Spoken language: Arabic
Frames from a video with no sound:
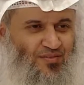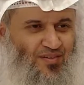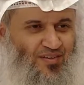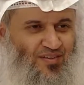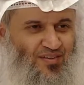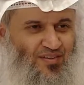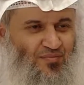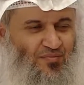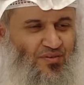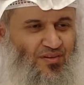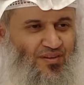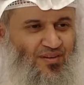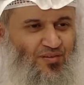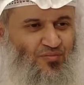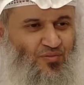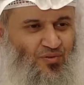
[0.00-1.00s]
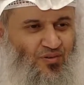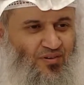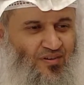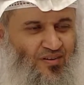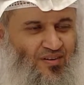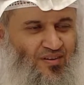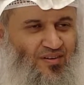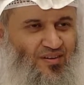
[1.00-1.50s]
الرحيم الحمد
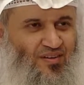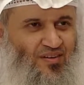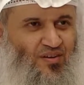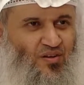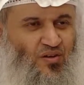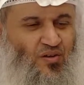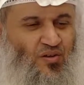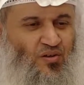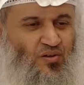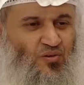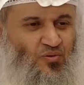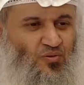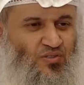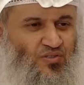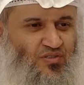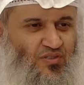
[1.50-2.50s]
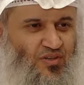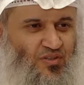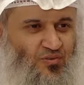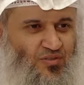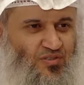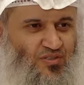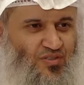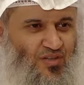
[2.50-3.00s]
لله والصلاة
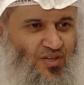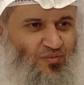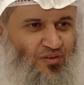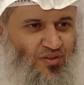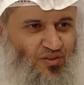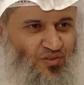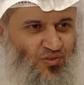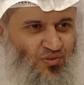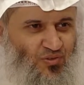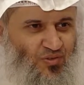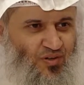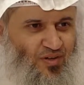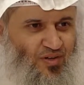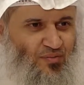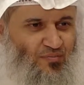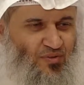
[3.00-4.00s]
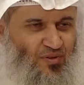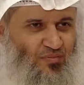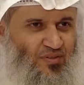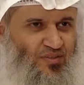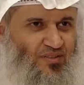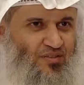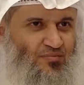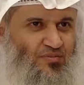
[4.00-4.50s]
والسلام على رسول الله ما
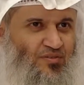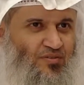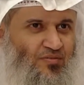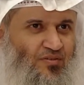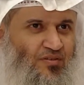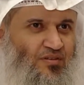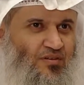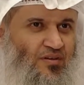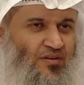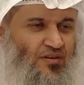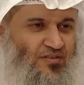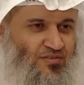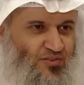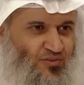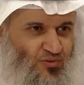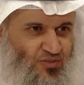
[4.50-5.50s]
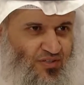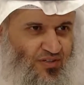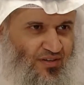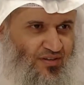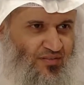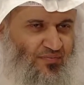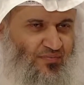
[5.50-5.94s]
بعد من فضل الله عز وجل